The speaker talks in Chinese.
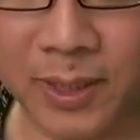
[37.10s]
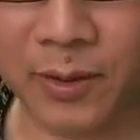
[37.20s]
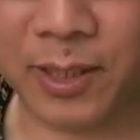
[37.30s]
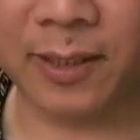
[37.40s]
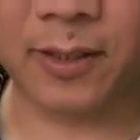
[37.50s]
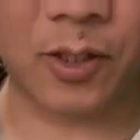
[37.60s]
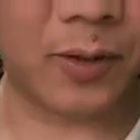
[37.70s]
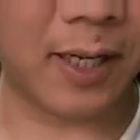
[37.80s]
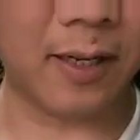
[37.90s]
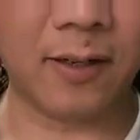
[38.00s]
比较适
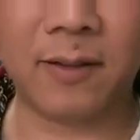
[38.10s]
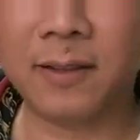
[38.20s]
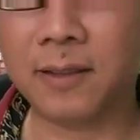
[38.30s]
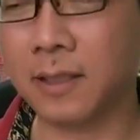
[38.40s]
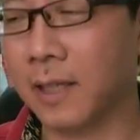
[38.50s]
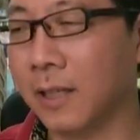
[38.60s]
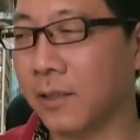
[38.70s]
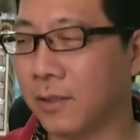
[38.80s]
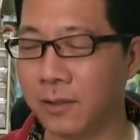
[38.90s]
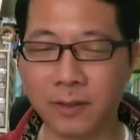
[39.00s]
中啊哈。那当
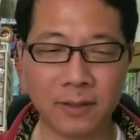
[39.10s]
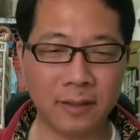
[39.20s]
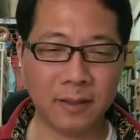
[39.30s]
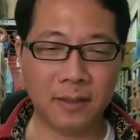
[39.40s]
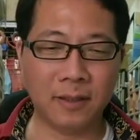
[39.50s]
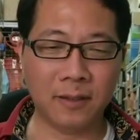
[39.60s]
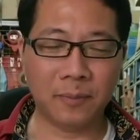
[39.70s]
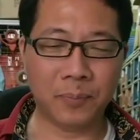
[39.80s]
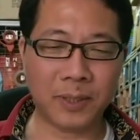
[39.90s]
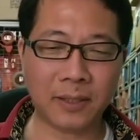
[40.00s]
然有那种
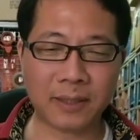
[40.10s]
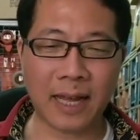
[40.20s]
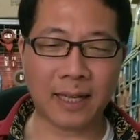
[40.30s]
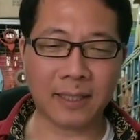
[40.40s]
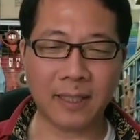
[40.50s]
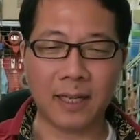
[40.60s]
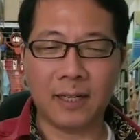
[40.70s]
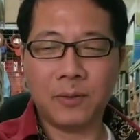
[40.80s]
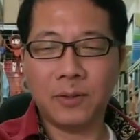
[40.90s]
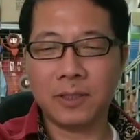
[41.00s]
比较大的
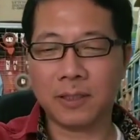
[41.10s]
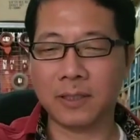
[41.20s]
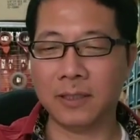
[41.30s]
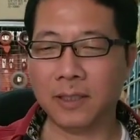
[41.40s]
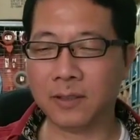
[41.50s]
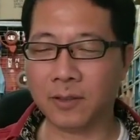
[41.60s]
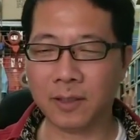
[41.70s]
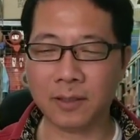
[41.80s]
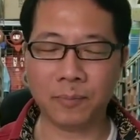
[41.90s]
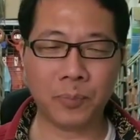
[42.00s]
啦，或者是那种
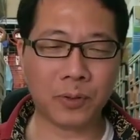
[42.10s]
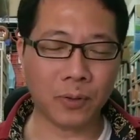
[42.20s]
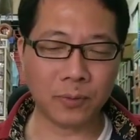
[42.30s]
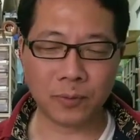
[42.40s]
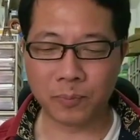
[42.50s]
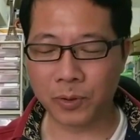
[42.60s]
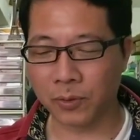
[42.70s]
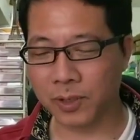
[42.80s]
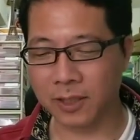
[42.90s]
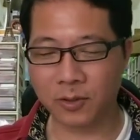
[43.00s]
很不同、不
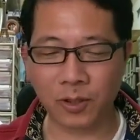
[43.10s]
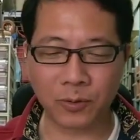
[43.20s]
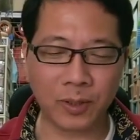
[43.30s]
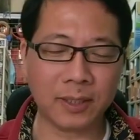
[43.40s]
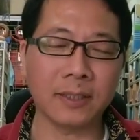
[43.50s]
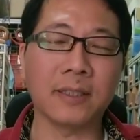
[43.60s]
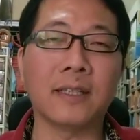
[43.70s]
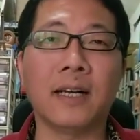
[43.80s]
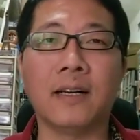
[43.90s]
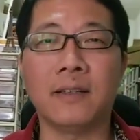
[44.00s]
同形状规格
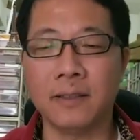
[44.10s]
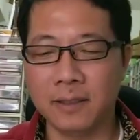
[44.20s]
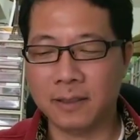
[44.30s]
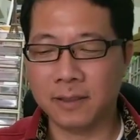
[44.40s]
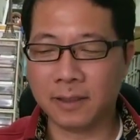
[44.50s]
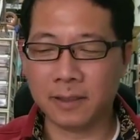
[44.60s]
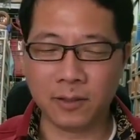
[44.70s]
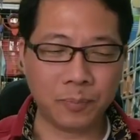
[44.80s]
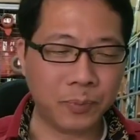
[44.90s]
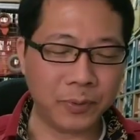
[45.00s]
的啦，哈，那个
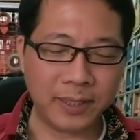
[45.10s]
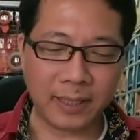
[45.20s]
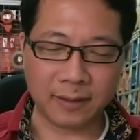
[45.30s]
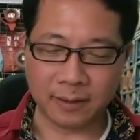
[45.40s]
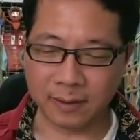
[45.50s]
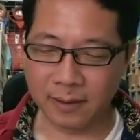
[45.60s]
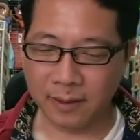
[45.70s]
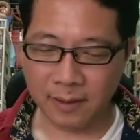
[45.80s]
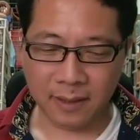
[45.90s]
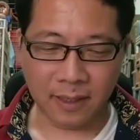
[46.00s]
就不一样了。
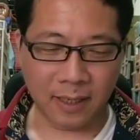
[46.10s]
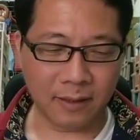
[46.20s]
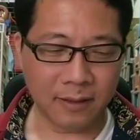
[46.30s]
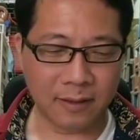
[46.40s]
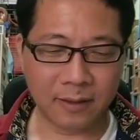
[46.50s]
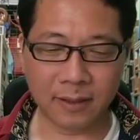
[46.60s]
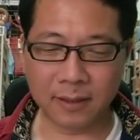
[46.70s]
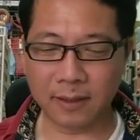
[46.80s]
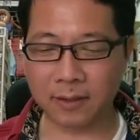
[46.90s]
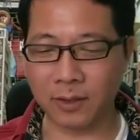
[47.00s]
好，
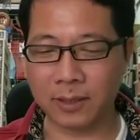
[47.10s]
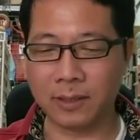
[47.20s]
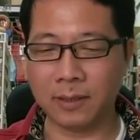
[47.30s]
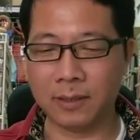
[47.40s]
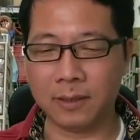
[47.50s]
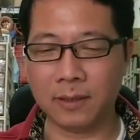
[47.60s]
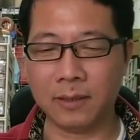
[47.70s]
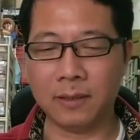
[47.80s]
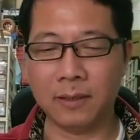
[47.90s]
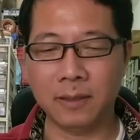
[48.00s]
那这个算
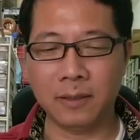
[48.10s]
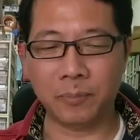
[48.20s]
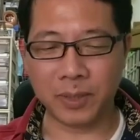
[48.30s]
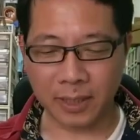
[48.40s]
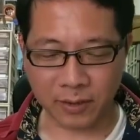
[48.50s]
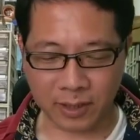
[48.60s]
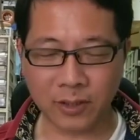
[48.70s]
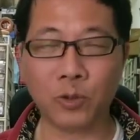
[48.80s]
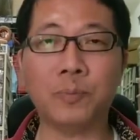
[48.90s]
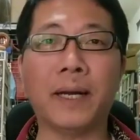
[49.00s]
是比较
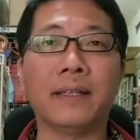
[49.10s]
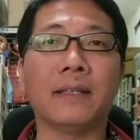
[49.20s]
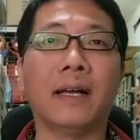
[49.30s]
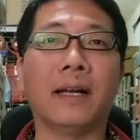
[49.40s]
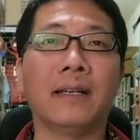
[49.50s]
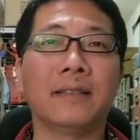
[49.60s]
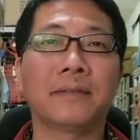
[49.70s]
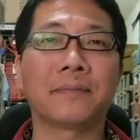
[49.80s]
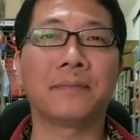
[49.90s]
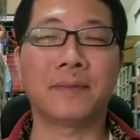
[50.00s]
基础版的啦，
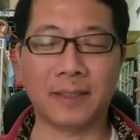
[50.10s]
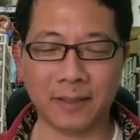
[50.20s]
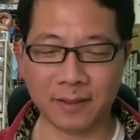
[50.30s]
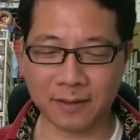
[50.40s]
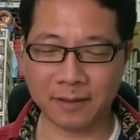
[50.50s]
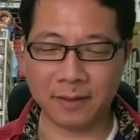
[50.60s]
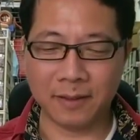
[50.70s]
啊，